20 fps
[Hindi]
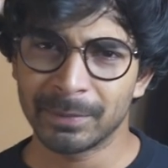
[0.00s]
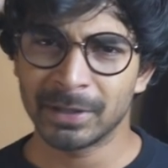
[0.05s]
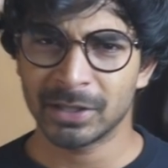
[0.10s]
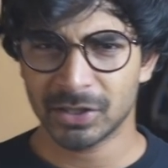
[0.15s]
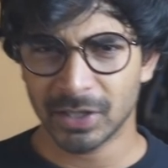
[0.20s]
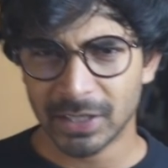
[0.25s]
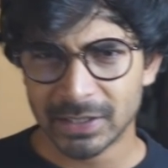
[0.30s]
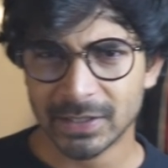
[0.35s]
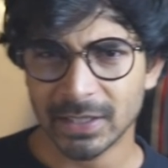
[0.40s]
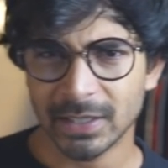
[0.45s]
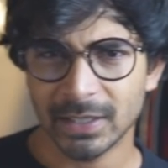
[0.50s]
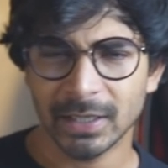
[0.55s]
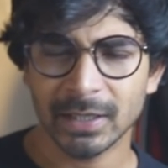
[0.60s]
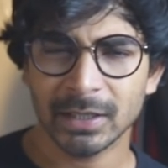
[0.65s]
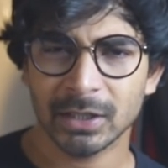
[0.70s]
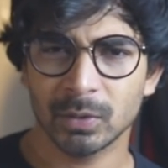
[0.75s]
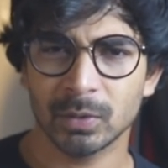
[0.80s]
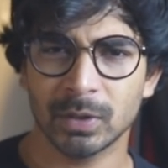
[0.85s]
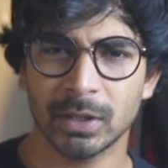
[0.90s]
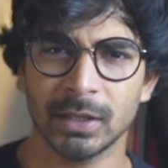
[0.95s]
मिनिस्टर इसीलिए
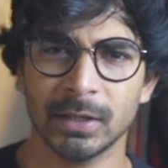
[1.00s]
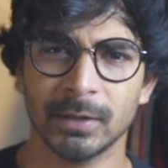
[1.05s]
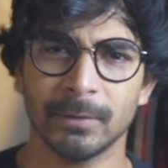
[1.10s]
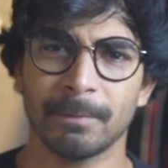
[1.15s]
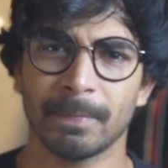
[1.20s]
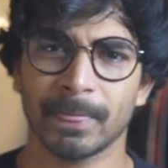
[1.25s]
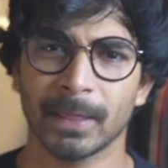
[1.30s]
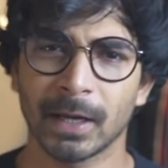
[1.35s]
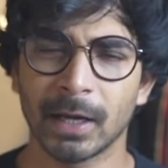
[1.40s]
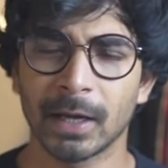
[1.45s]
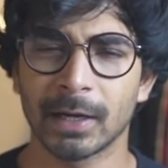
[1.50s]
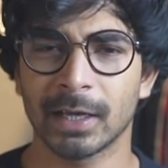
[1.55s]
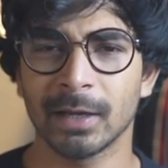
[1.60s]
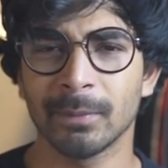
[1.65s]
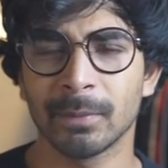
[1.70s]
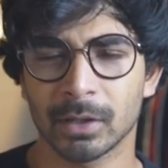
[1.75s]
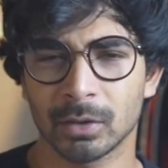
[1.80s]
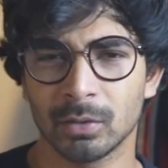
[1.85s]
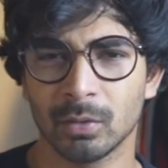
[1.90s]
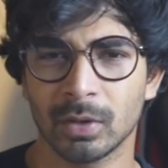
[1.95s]
क्योंकि घर के
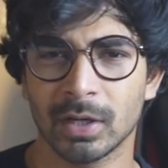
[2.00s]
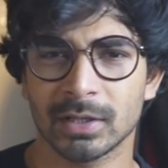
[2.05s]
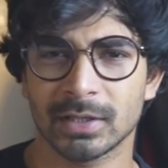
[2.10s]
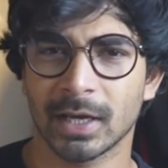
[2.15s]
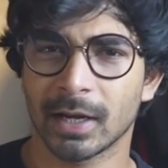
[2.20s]
मर्दों का